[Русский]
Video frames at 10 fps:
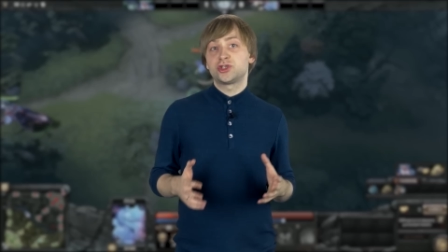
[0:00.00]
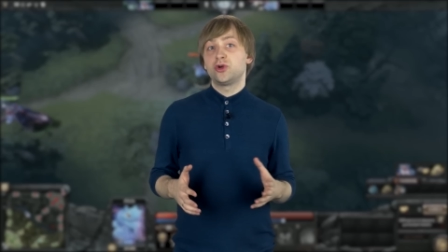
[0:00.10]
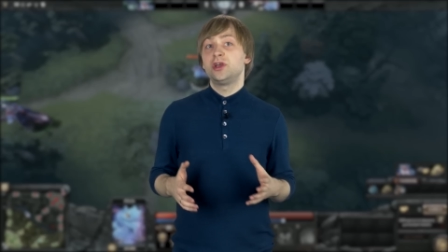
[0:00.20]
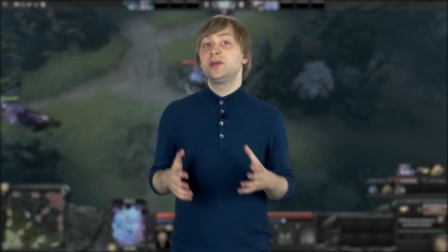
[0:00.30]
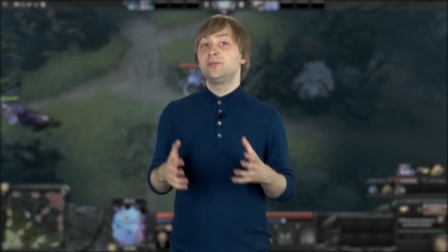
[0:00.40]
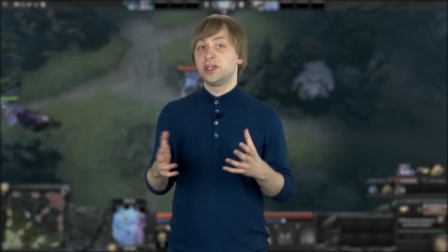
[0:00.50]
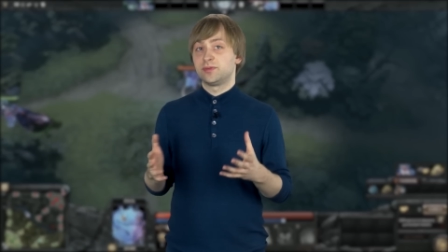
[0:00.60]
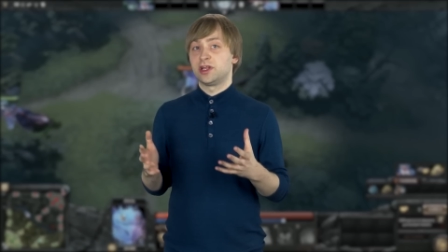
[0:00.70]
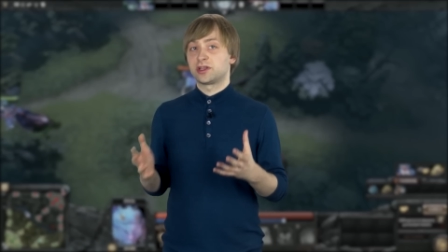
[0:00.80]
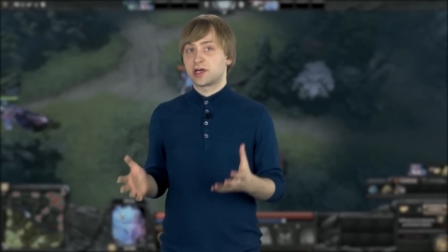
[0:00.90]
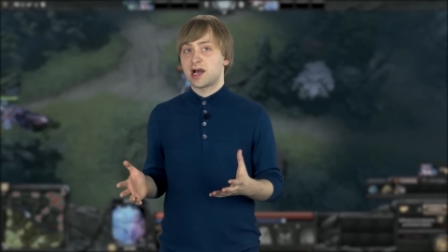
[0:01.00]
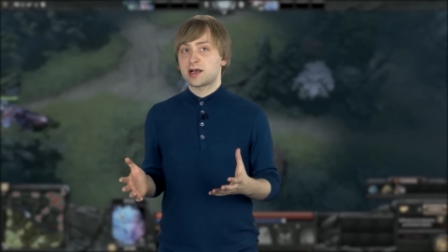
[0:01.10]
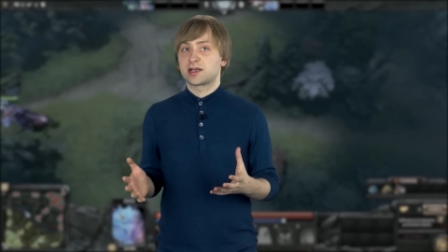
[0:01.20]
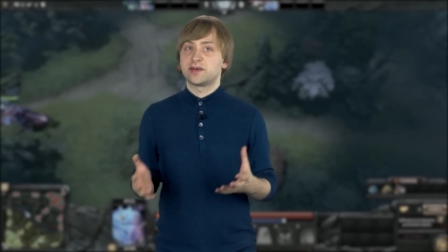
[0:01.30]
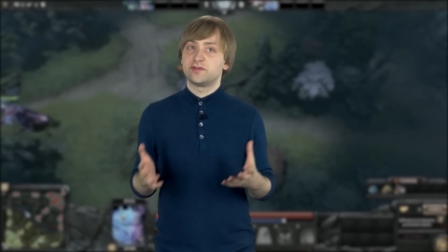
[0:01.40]
еще и не быть блинка,
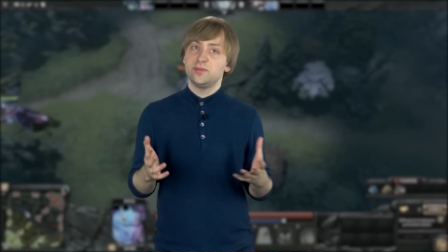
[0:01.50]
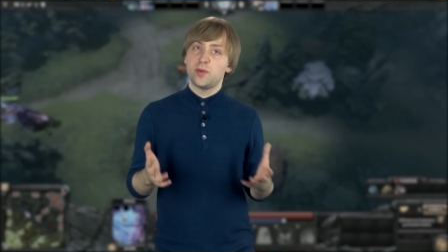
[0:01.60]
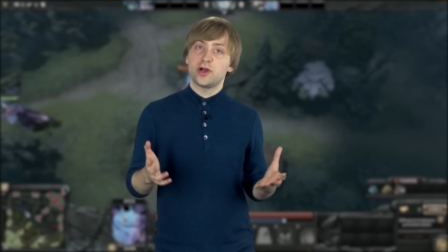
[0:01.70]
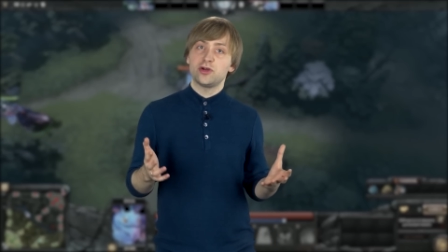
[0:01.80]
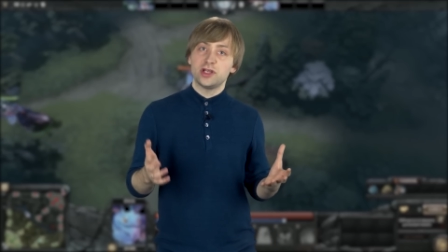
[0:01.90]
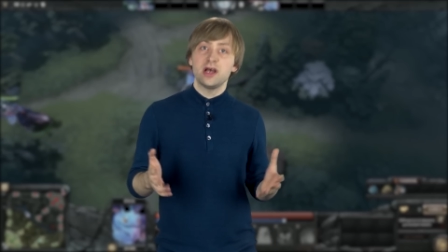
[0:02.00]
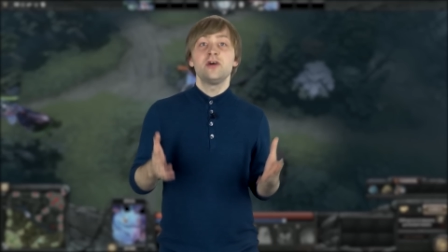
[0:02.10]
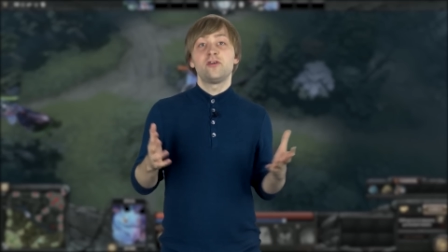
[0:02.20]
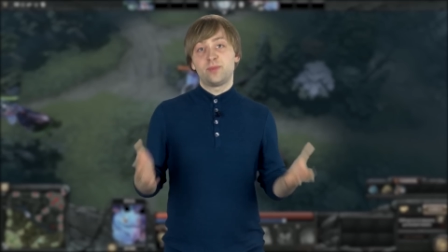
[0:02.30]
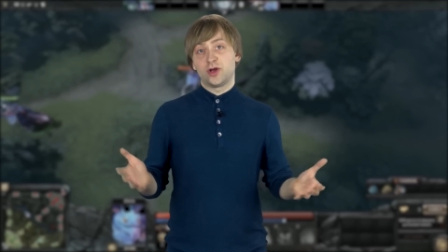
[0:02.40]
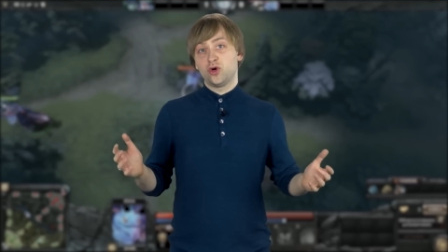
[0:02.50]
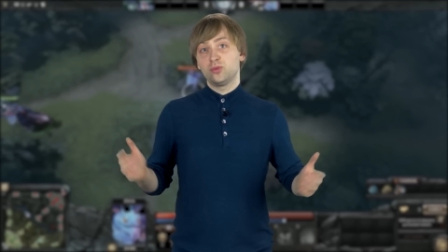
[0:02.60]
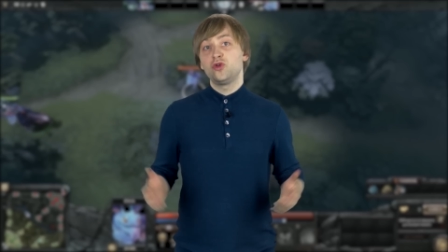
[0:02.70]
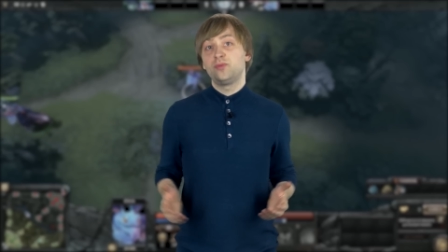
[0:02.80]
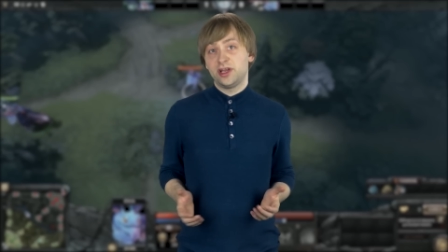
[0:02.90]
когда вы попадете в
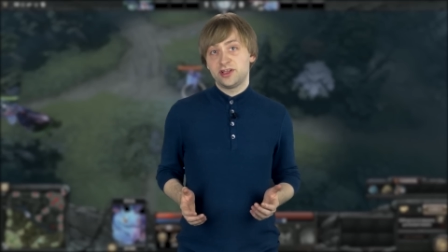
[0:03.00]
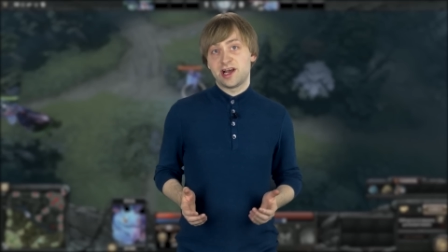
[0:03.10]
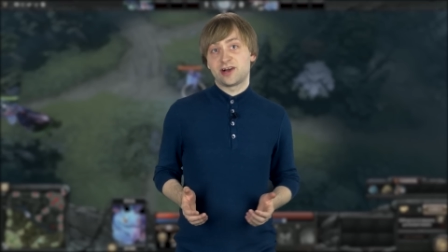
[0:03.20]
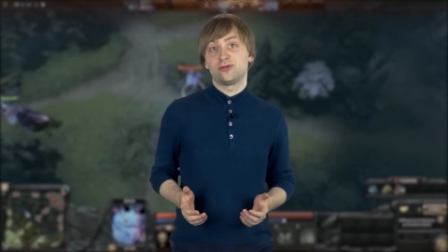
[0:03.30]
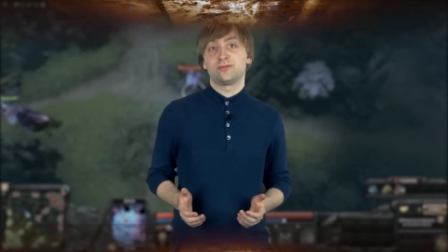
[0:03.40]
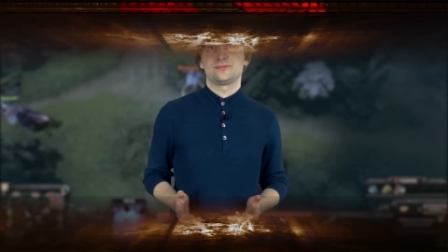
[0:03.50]
подобную передрягу.